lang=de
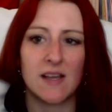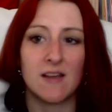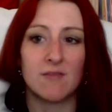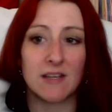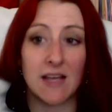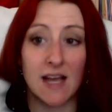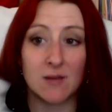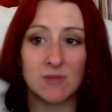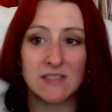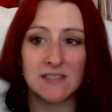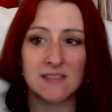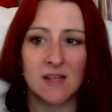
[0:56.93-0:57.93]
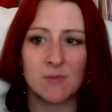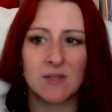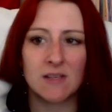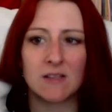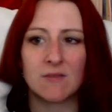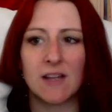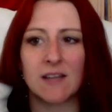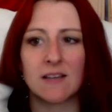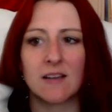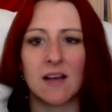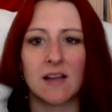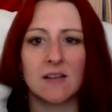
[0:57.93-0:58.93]
Wenn kein Besitzer ermittelt werden
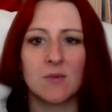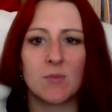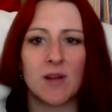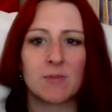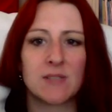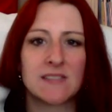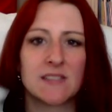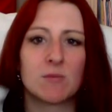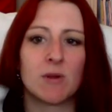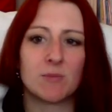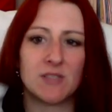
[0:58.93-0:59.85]
kann, bleibt das Tier beim